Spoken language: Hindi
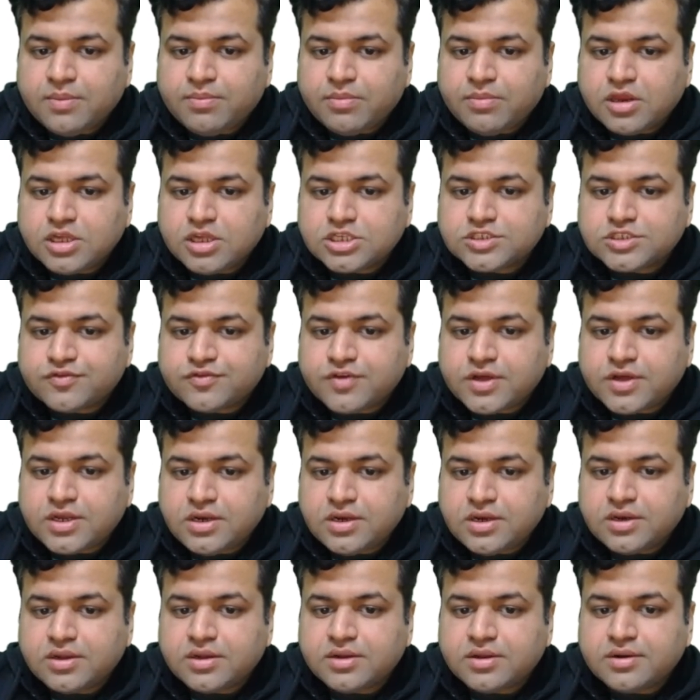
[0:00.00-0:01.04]
प्लस वन
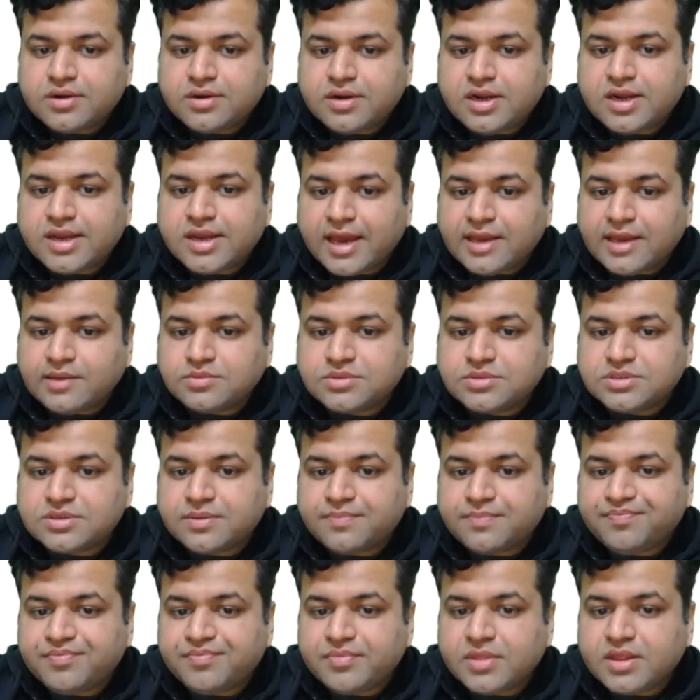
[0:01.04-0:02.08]
टाइम्स
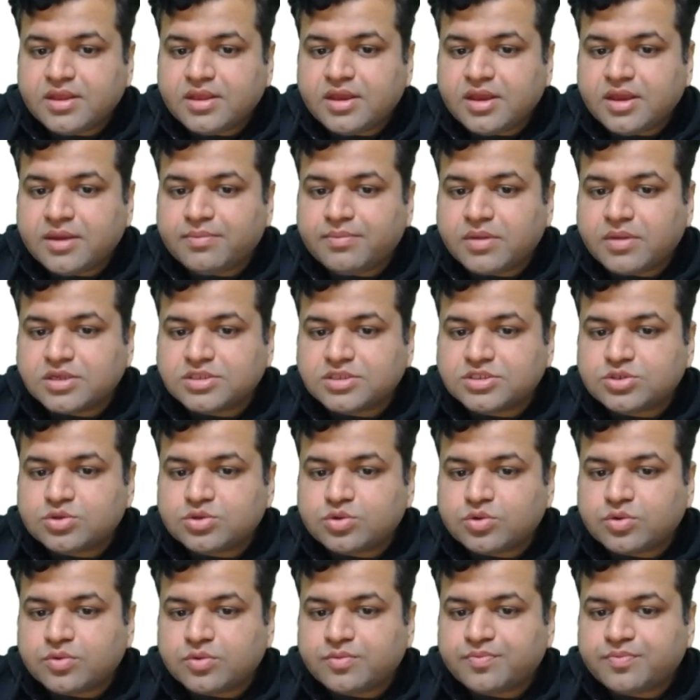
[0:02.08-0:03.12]
के प्लस टू
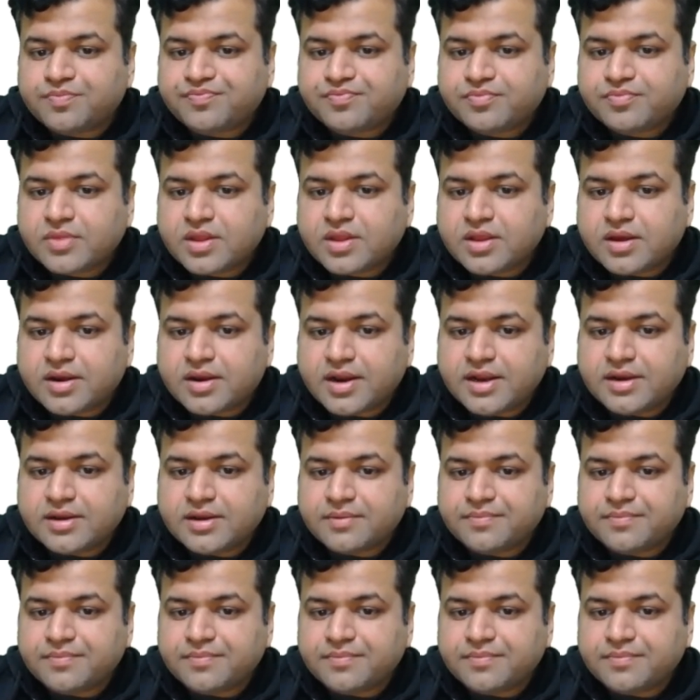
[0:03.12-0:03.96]
राइट